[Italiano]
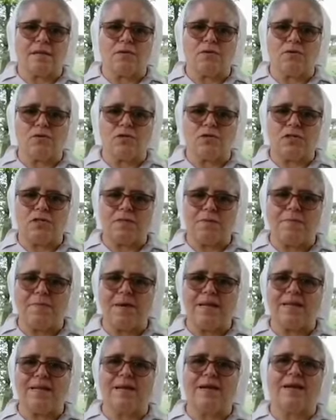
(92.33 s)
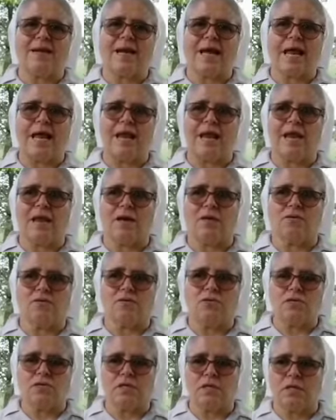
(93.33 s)
così maternale,
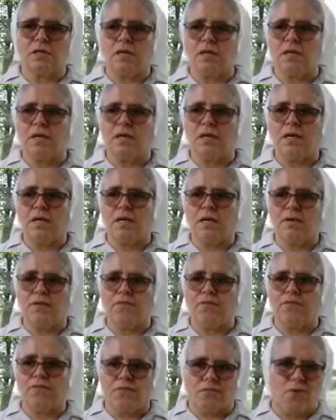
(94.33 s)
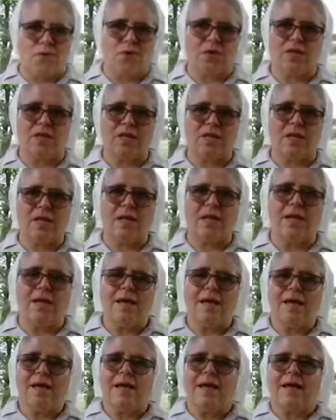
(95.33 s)
così forte,
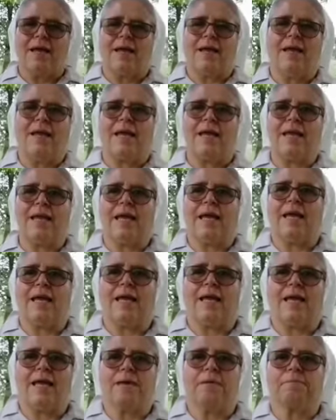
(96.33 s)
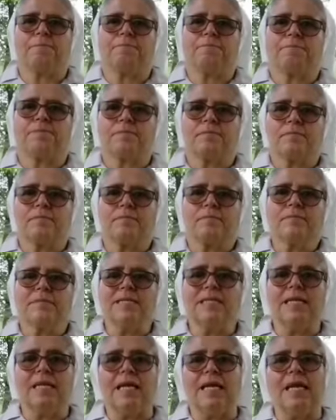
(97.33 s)
lei,
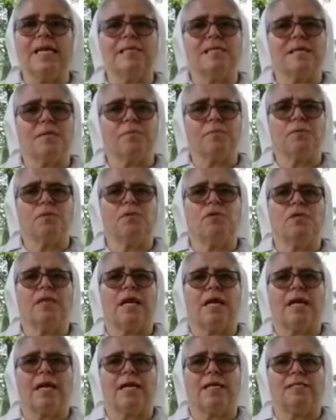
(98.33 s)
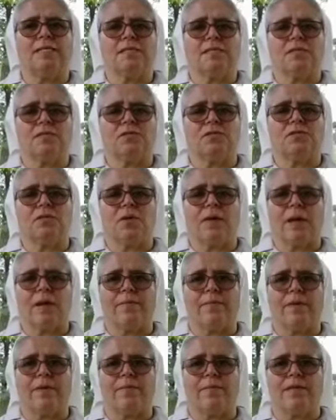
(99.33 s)
lei ha saputo darle senso alla
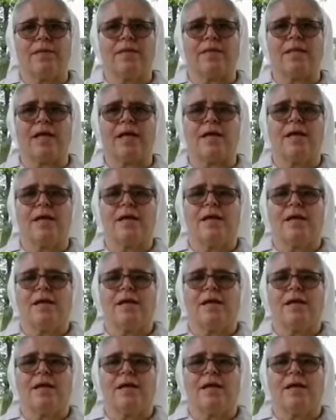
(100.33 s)
mia vita